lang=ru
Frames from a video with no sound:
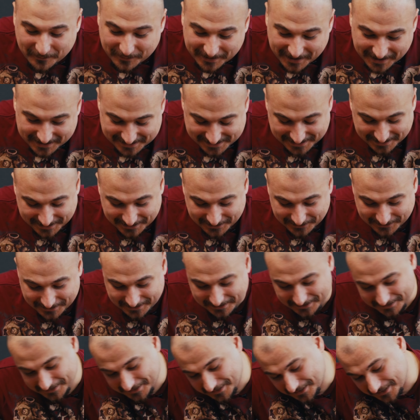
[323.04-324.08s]
пластиковые,
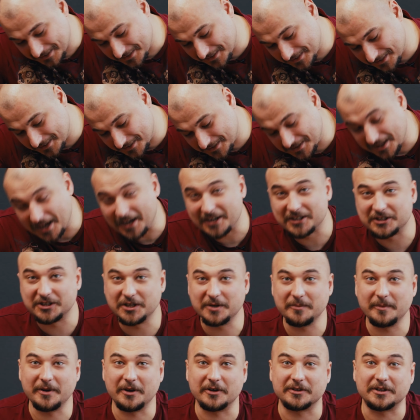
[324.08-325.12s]
также
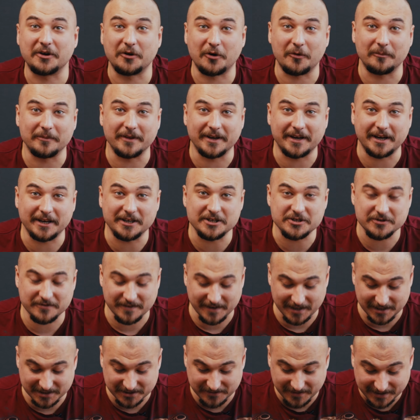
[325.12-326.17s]
имеют огромное количество
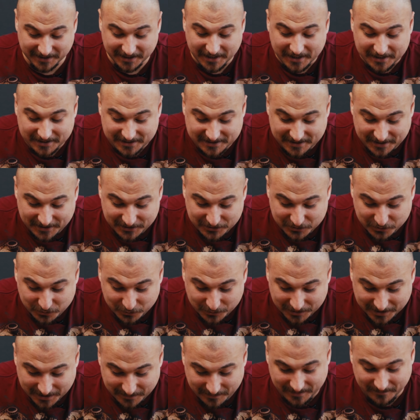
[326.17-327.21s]
расцветок с
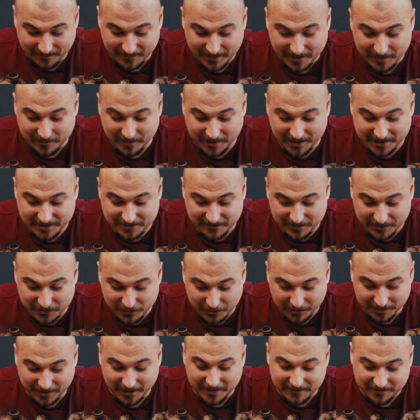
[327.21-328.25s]
рисунками,
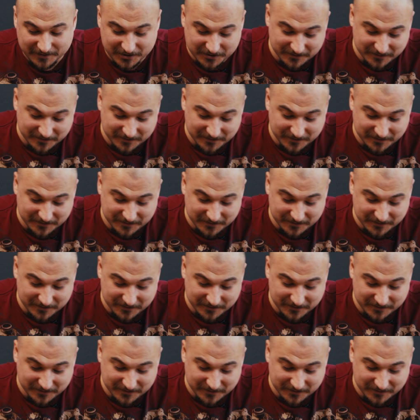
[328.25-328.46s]
произведен в